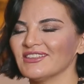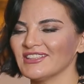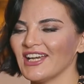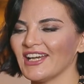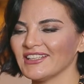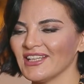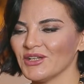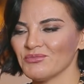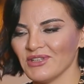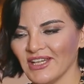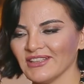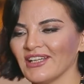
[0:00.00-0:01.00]

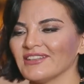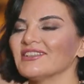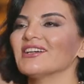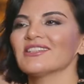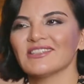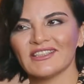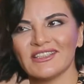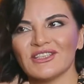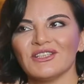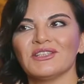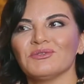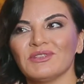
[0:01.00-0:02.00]
titrerken bir yandan da aslında
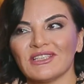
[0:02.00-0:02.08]
iyi